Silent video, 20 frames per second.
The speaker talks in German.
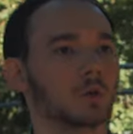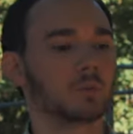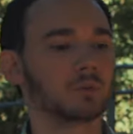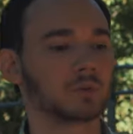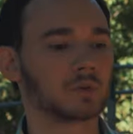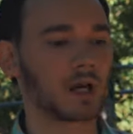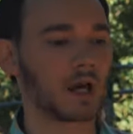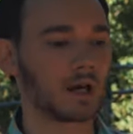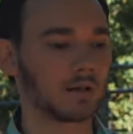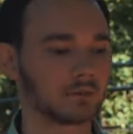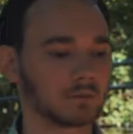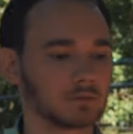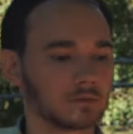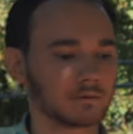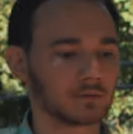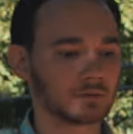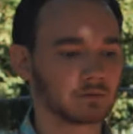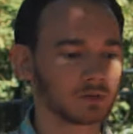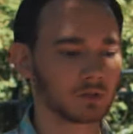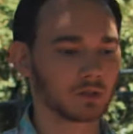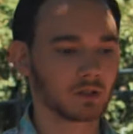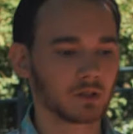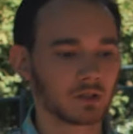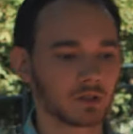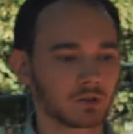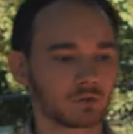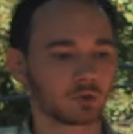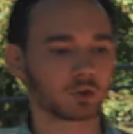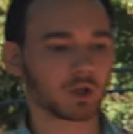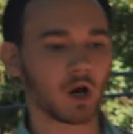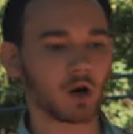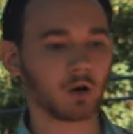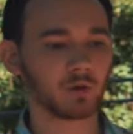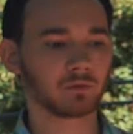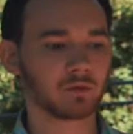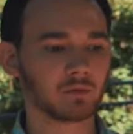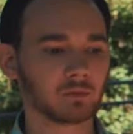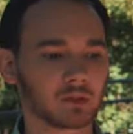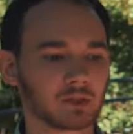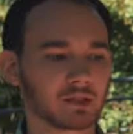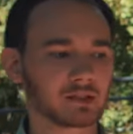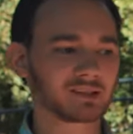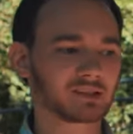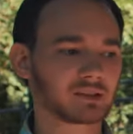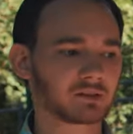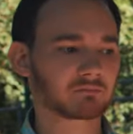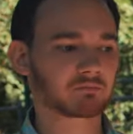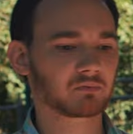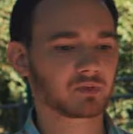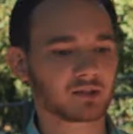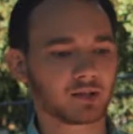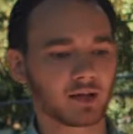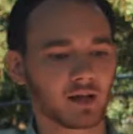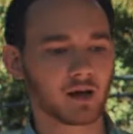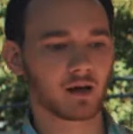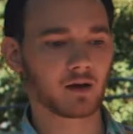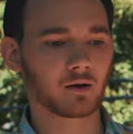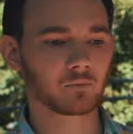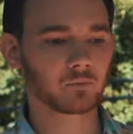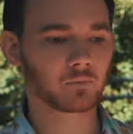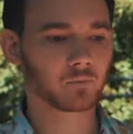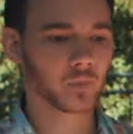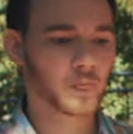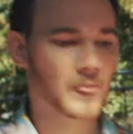um dann zu schauen, wie man das sehr,